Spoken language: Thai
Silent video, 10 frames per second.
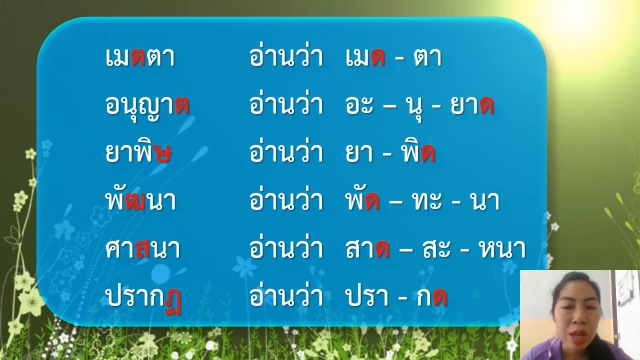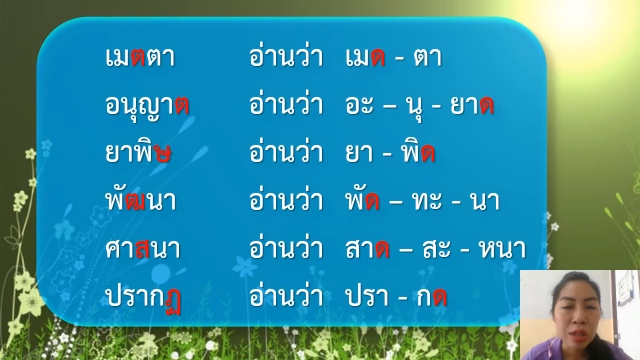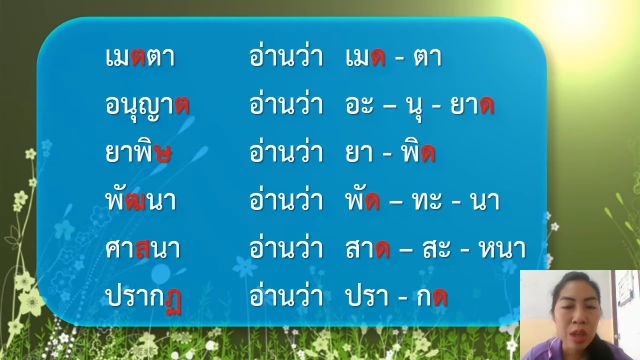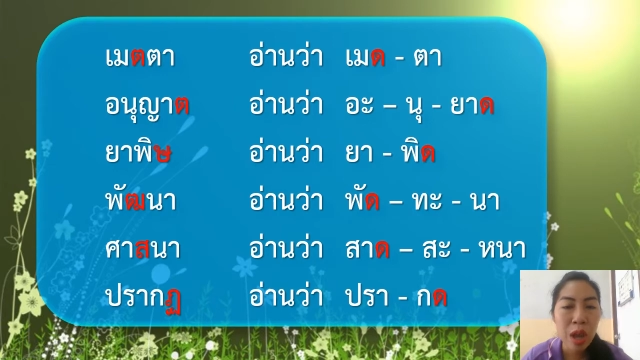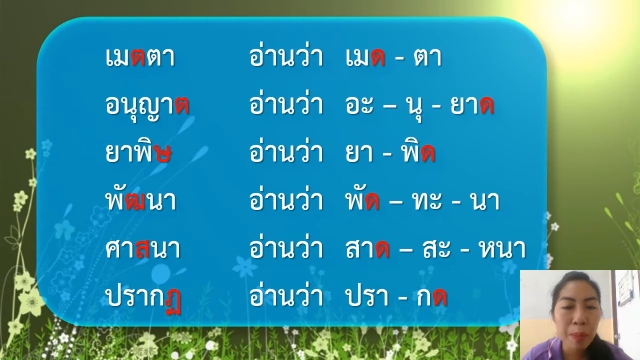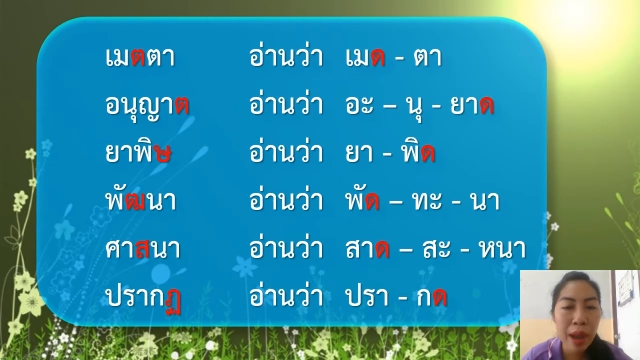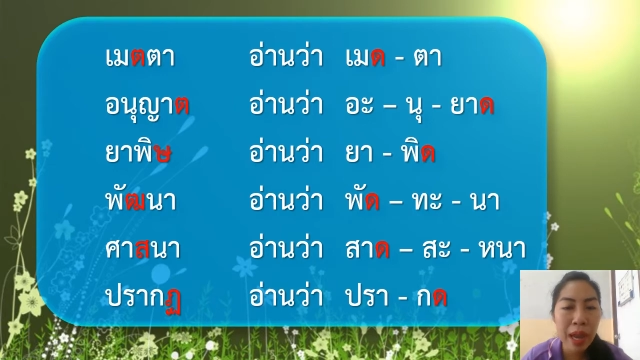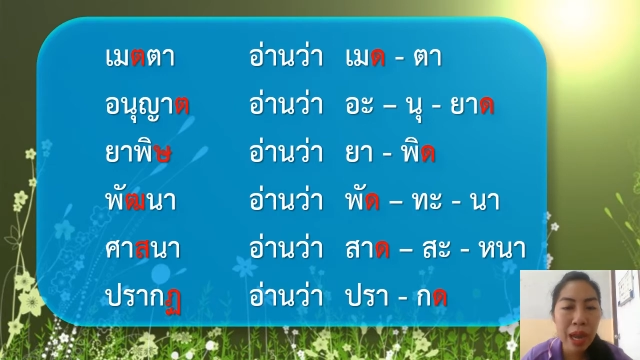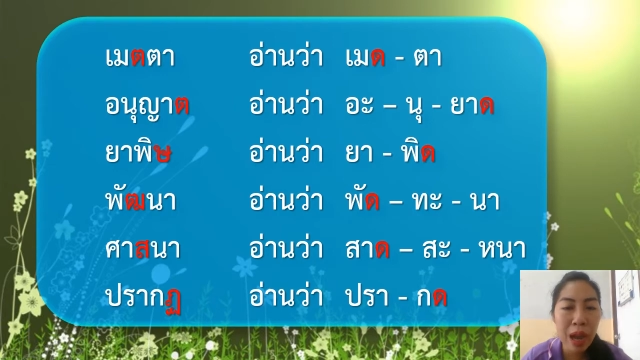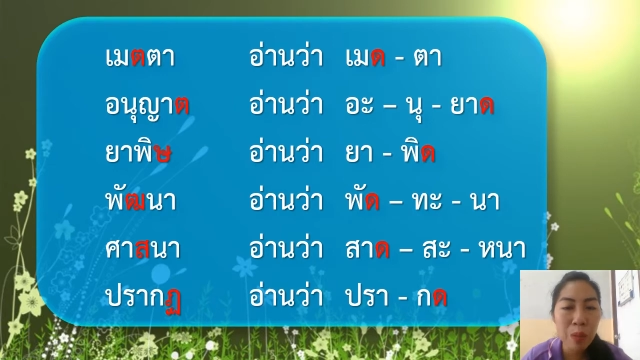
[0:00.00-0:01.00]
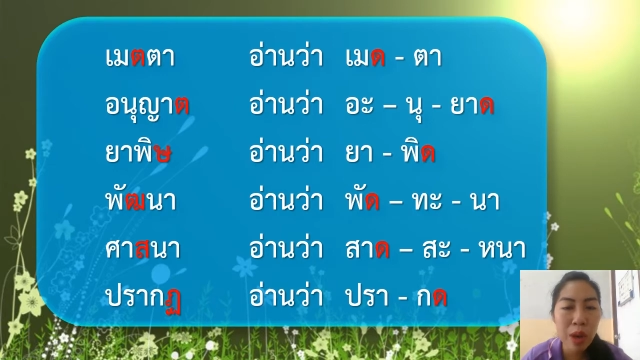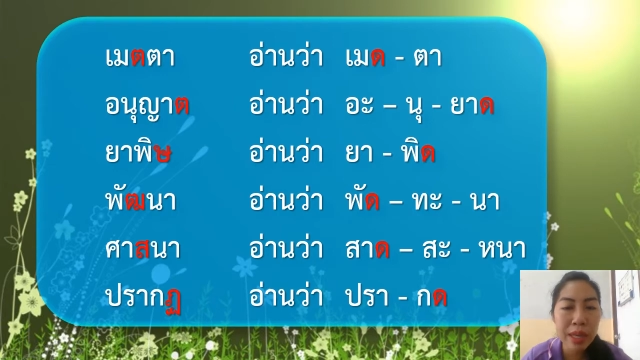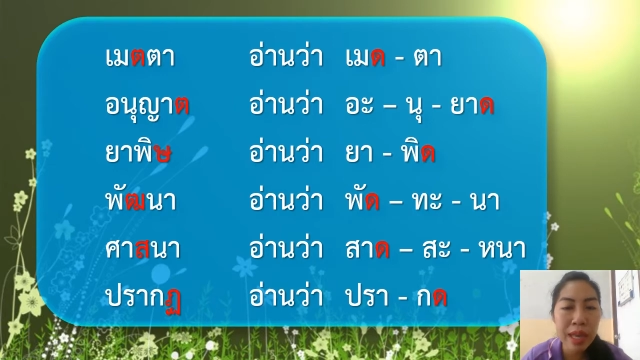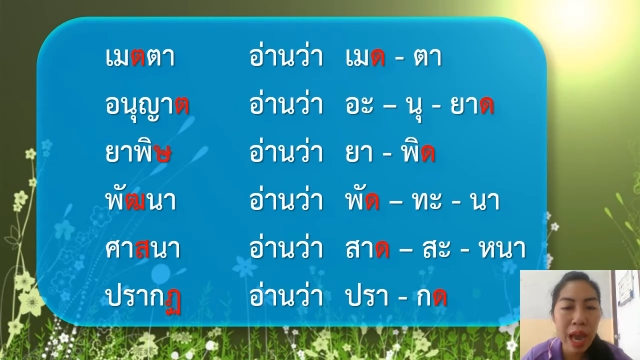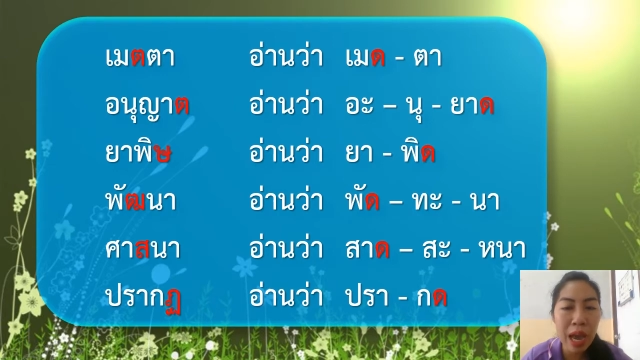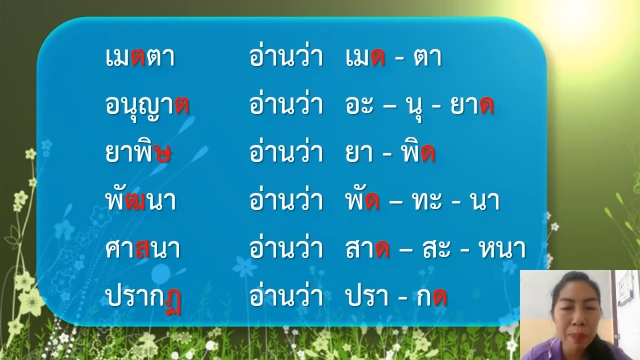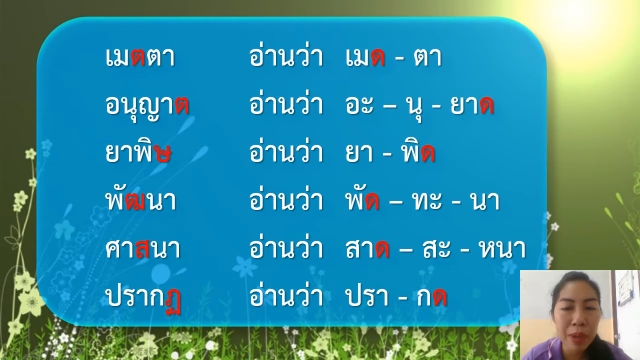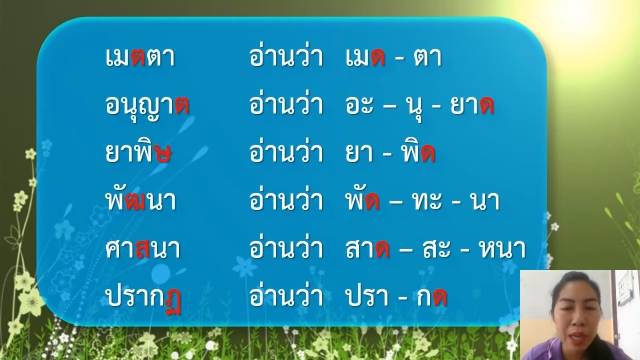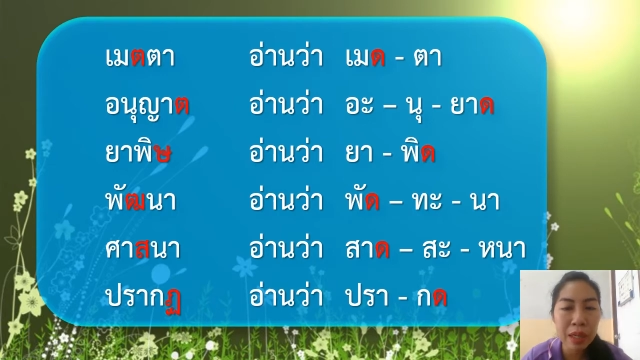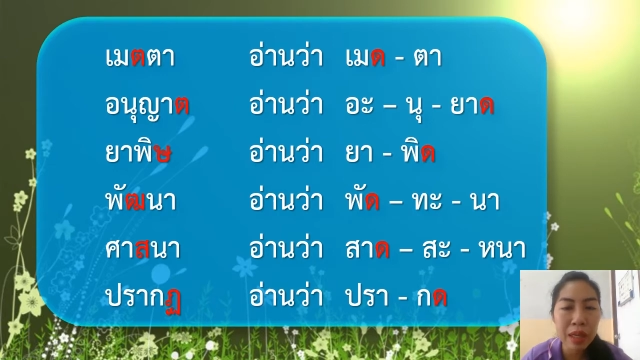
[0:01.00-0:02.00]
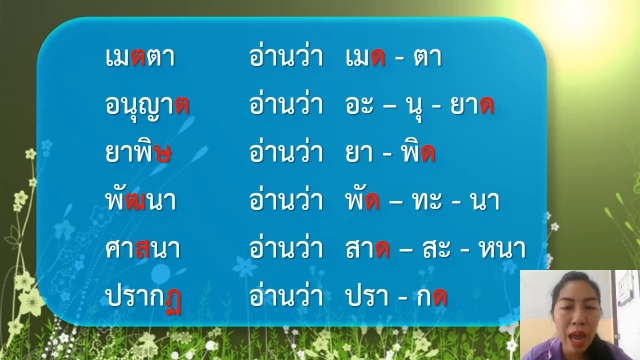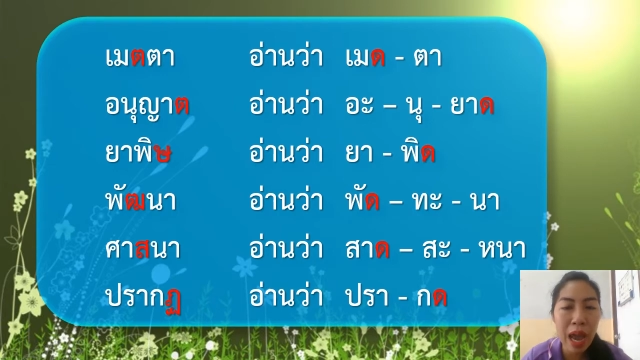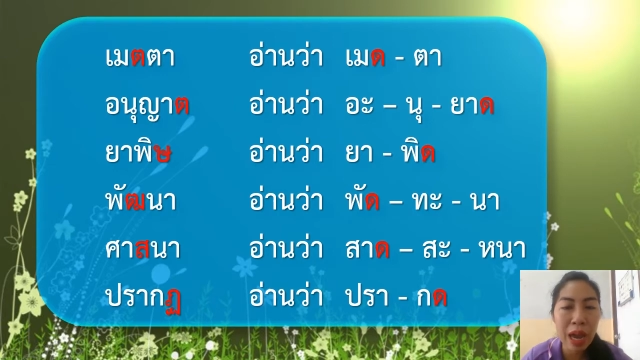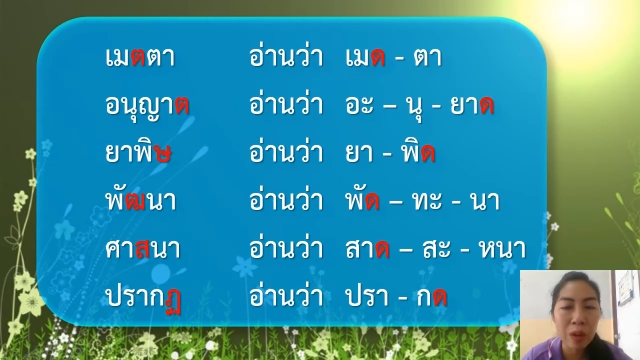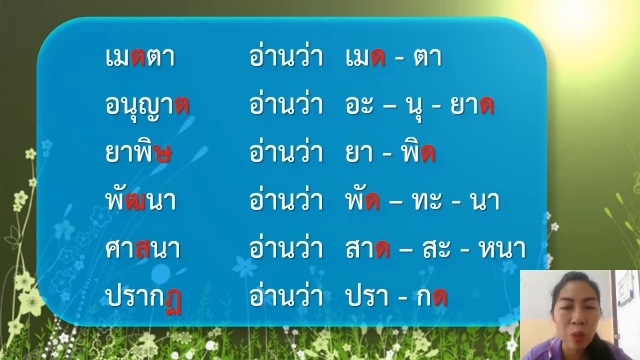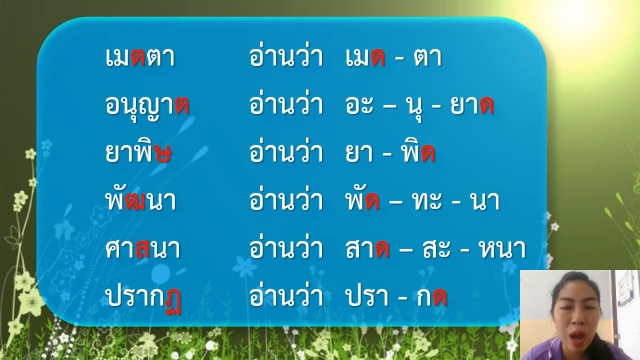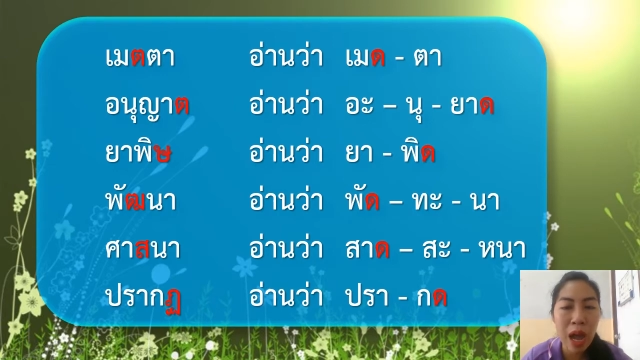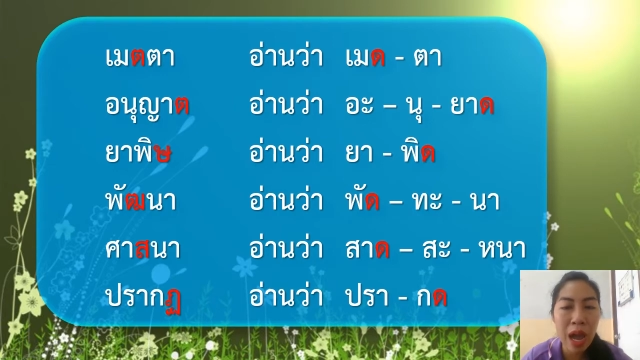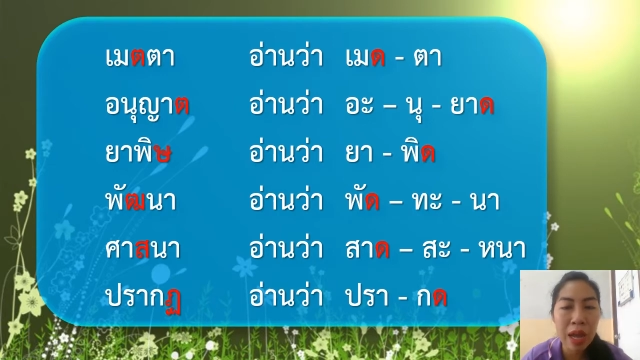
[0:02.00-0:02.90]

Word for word: ต่อไปคำว่ายาพิษ อ่านว่า